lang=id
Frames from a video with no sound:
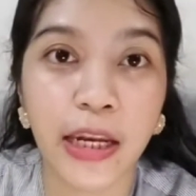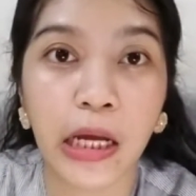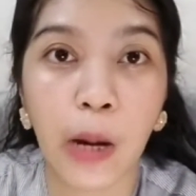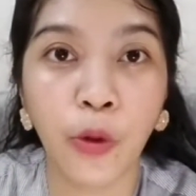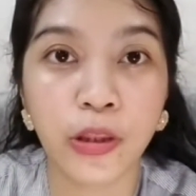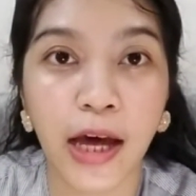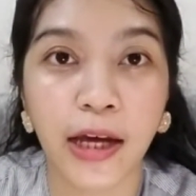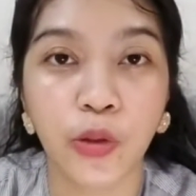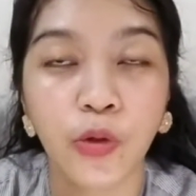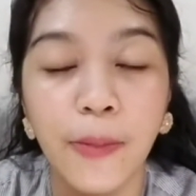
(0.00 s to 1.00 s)
dari
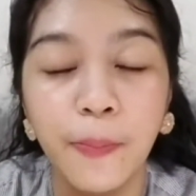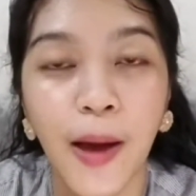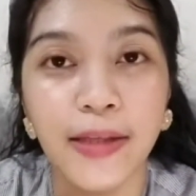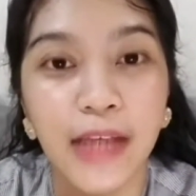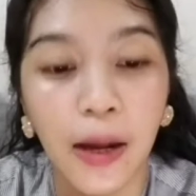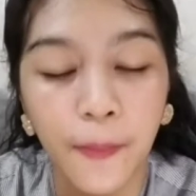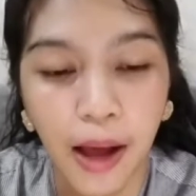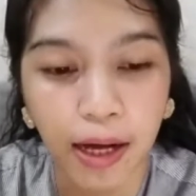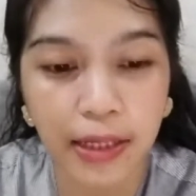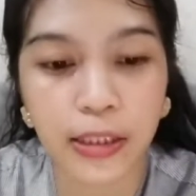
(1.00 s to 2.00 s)
kabotang itu kan banyak
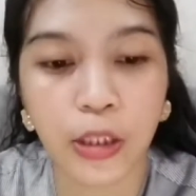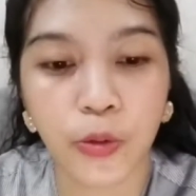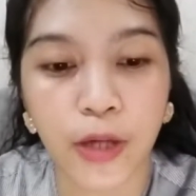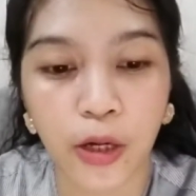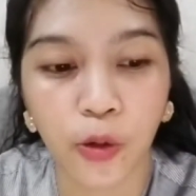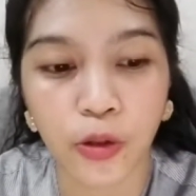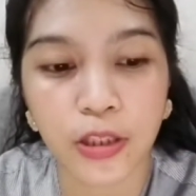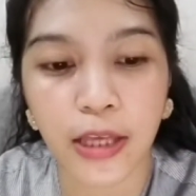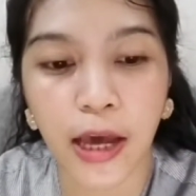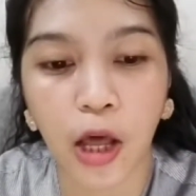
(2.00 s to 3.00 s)
banget gitu ya
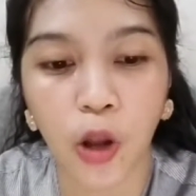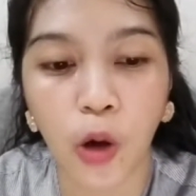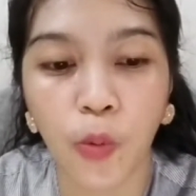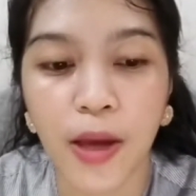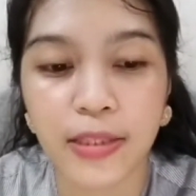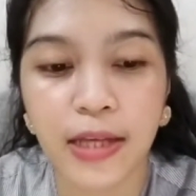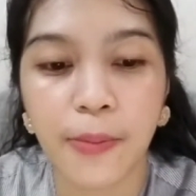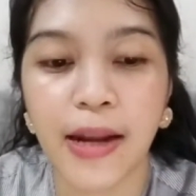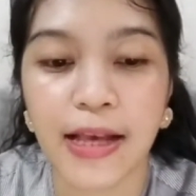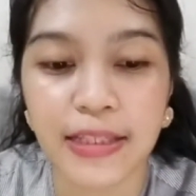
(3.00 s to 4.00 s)
notesnya kalau aku baca
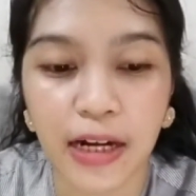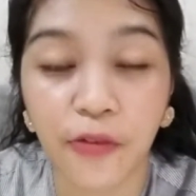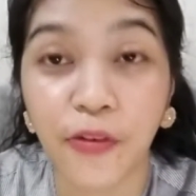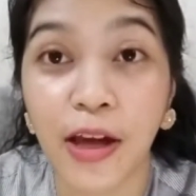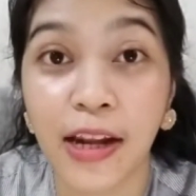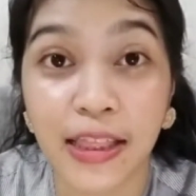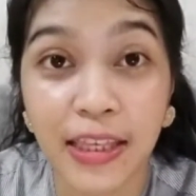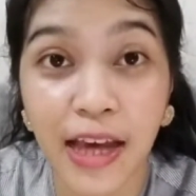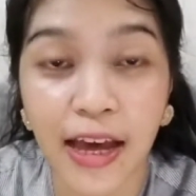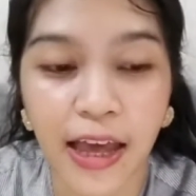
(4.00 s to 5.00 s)
berdasarkan
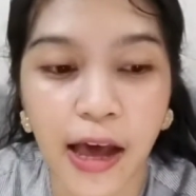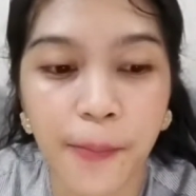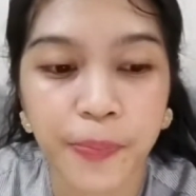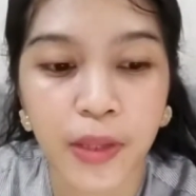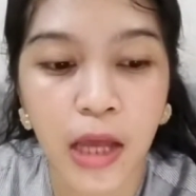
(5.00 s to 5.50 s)
fragrantika ya